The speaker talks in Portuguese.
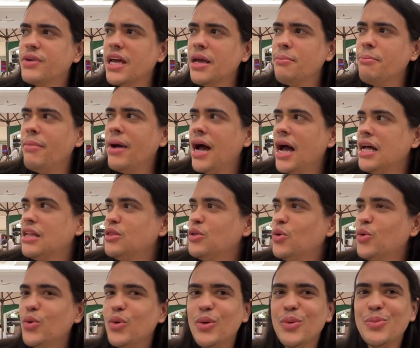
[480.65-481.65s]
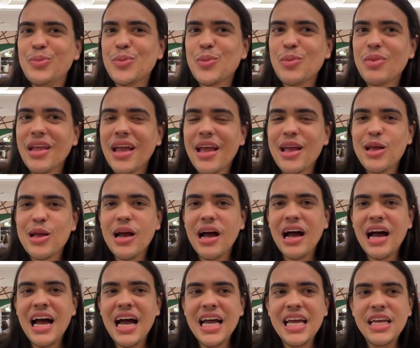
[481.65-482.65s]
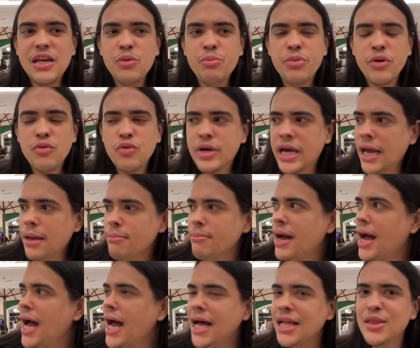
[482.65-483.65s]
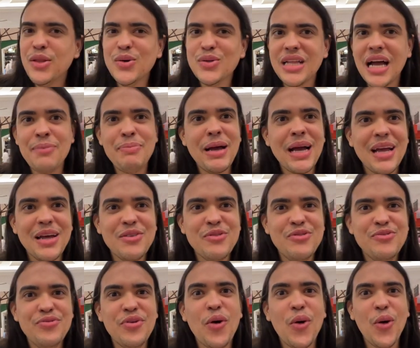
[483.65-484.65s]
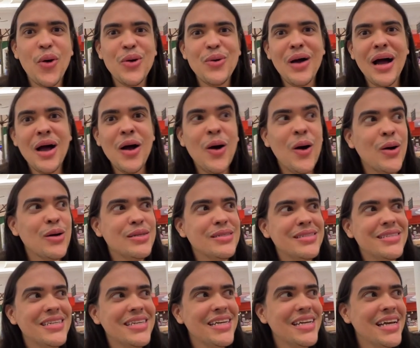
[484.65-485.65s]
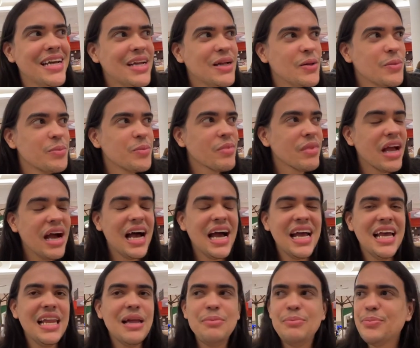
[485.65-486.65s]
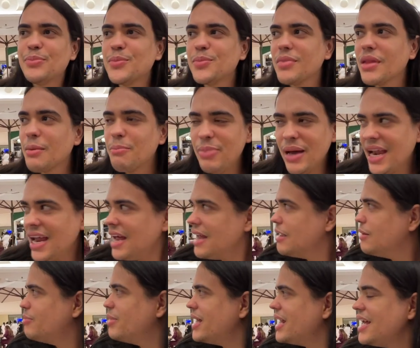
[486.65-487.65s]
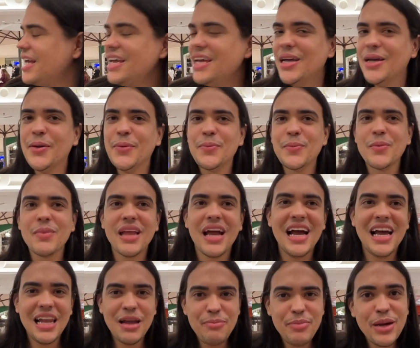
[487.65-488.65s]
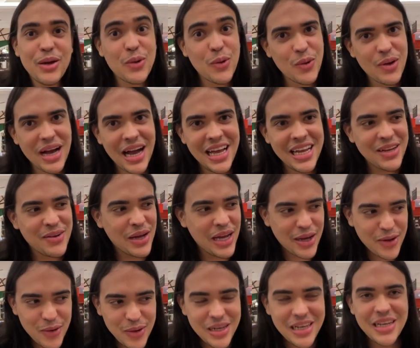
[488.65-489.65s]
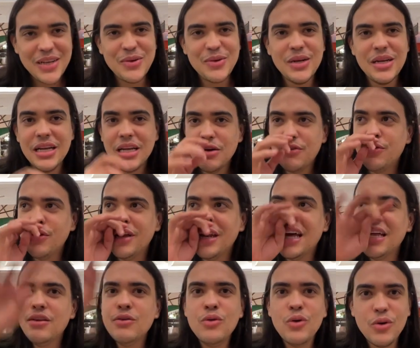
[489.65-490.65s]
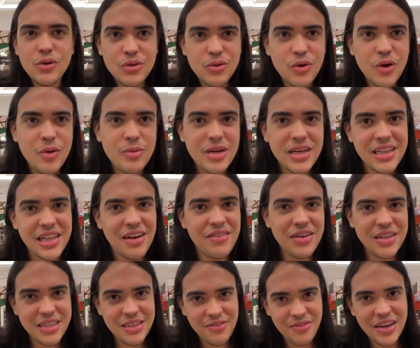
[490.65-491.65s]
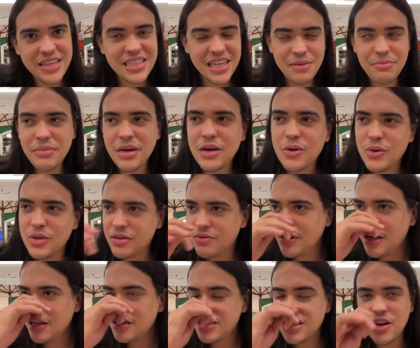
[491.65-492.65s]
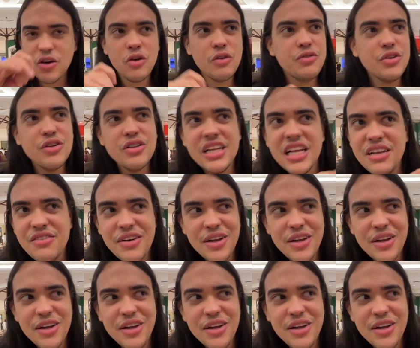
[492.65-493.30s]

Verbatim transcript: queimado? Aí o povo, queimado? Tá pegando fogo aonde? Aí ela, peraí, peraí. Aí ela pegou o carrinho, recolheu foi lá no outro homem que tava fazendo alguma coisa, chegou no ouvido dele e